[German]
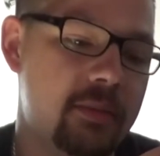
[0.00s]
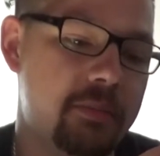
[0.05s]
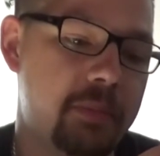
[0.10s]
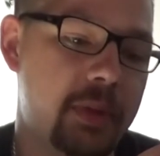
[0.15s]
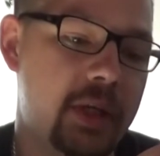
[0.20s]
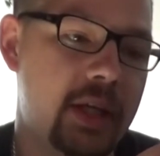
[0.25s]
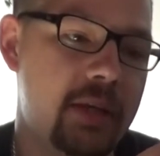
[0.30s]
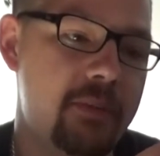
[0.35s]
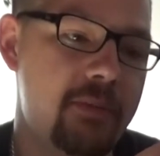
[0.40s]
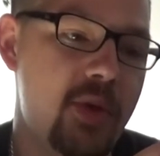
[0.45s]

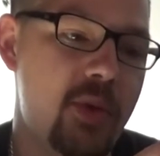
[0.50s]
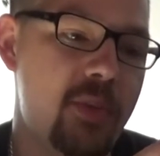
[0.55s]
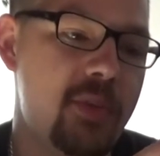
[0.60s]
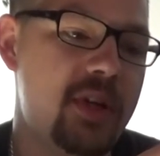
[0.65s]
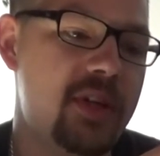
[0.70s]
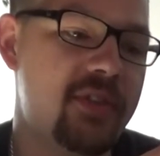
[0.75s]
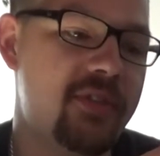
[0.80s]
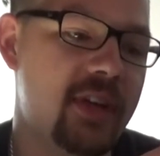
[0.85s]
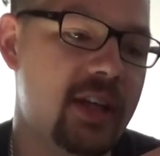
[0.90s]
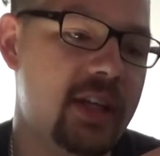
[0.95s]

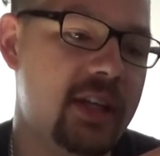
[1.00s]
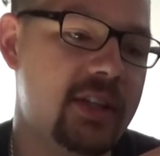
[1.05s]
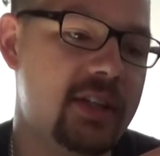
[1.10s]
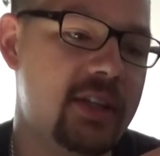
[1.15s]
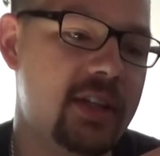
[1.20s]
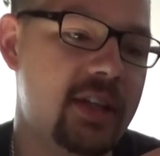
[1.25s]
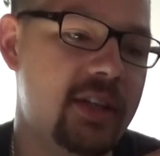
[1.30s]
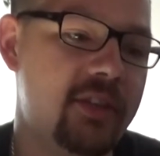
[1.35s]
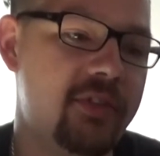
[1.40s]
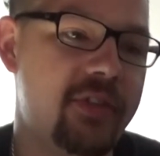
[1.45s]

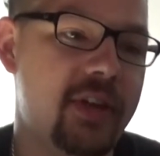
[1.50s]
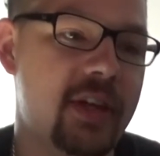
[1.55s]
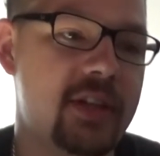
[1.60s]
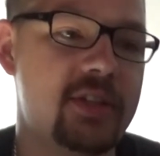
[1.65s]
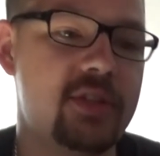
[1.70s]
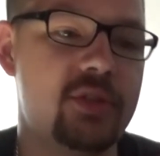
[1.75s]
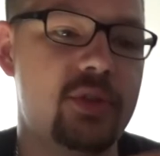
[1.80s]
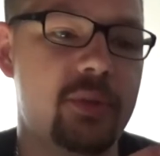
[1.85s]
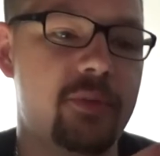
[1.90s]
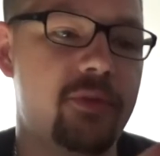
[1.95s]

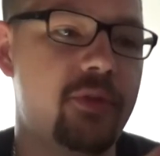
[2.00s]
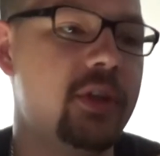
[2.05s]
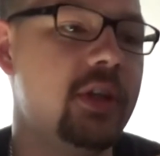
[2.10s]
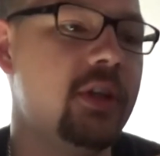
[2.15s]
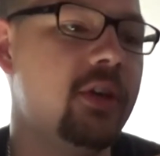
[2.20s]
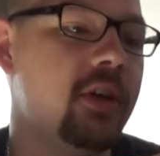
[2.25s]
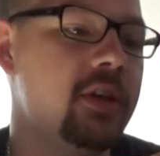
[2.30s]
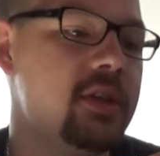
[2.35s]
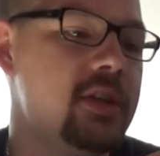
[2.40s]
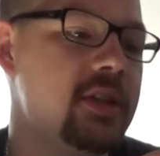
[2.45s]
Premium-Qualität-Fasstyp. Für die
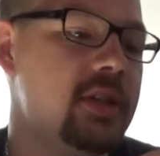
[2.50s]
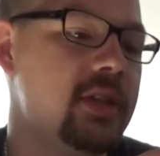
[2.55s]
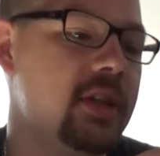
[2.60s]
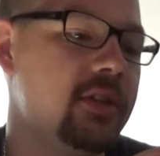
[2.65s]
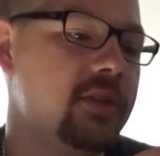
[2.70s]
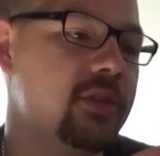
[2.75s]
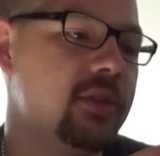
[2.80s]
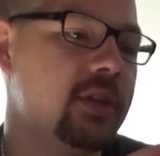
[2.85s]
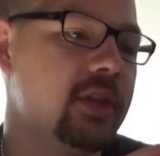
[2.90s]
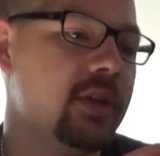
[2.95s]
Leute, die
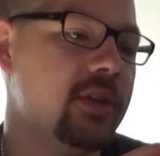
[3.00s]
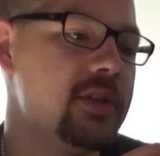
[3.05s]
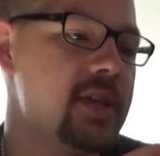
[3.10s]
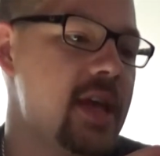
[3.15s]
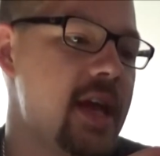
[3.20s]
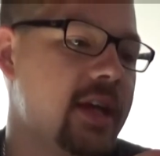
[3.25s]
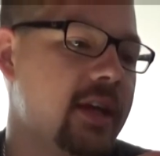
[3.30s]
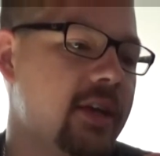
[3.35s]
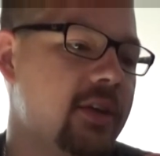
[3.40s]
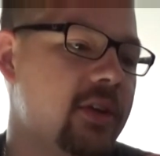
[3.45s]
natürlich aus
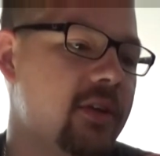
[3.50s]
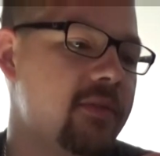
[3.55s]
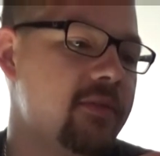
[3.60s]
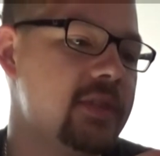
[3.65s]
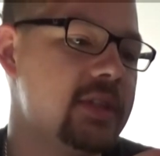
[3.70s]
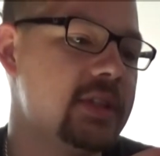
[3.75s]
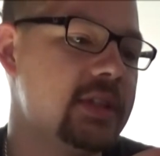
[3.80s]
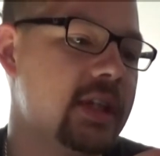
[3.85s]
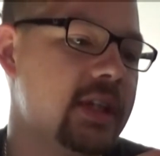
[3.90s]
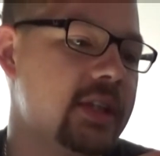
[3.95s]
der Ecke kommen,
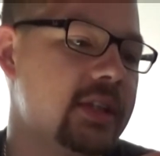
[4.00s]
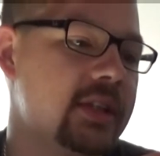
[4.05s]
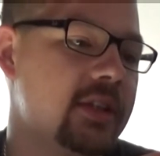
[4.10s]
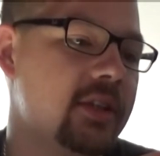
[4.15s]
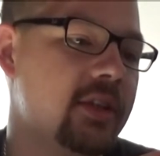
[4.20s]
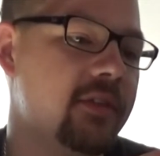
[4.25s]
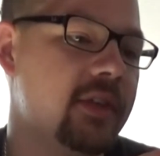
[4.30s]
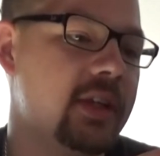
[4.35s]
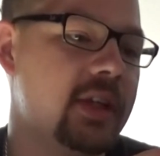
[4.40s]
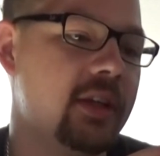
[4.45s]
wissen ganz
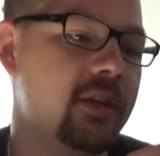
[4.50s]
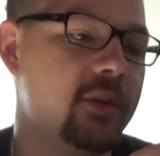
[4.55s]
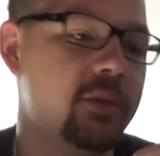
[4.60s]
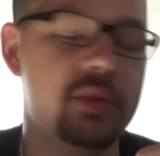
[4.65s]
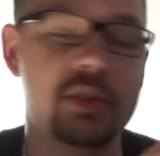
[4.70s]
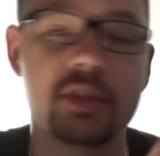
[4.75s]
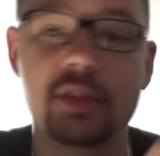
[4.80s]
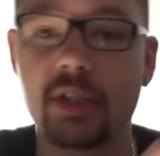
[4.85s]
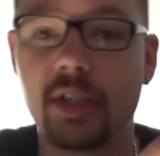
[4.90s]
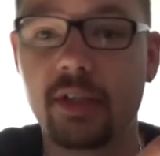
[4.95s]
genau, was da
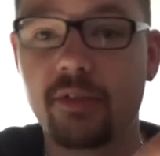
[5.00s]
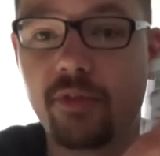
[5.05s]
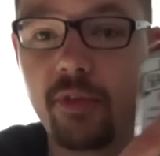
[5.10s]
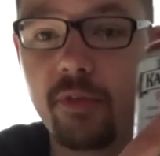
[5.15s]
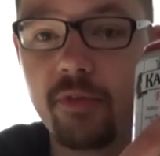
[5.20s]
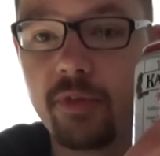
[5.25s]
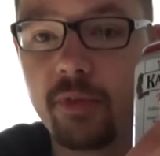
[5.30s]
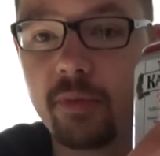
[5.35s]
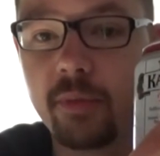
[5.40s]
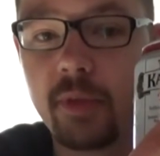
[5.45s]
los ist. Hat
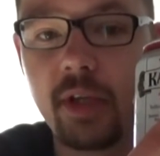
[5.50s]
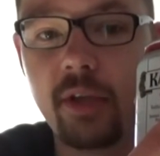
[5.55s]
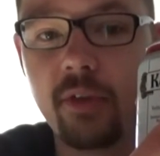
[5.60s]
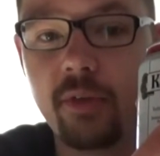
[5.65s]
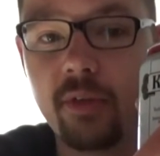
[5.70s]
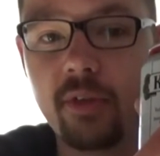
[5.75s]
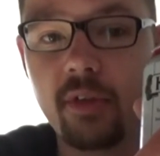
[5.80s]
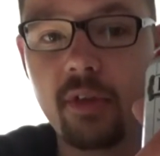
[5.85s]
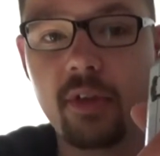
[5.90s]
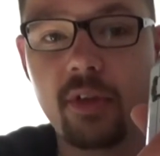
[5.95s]
fünf
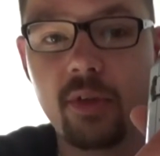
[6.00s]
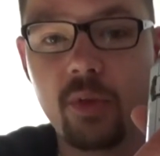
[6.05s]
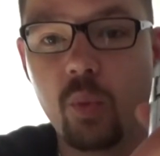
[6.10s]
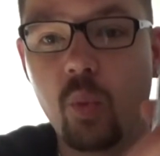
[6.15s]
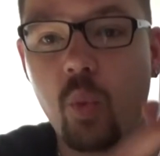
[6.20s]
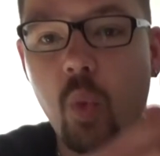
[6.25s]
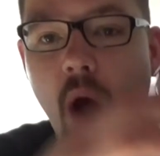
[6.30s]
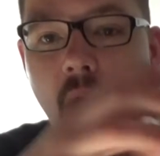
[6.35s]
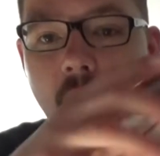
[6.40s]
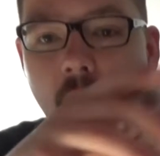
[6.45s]
Umdrehungen.
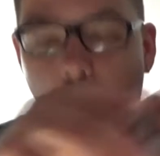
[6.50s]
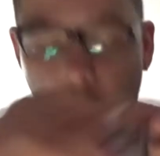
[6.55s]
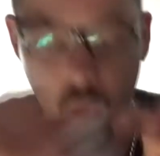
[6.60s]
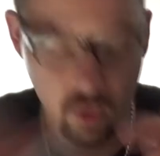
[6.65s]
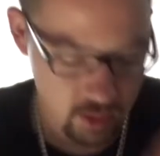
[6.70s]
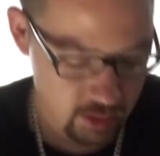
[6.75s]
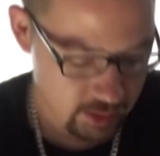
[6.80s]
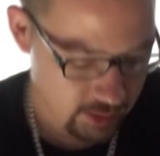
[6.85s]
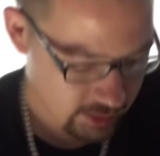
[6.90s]
Wow.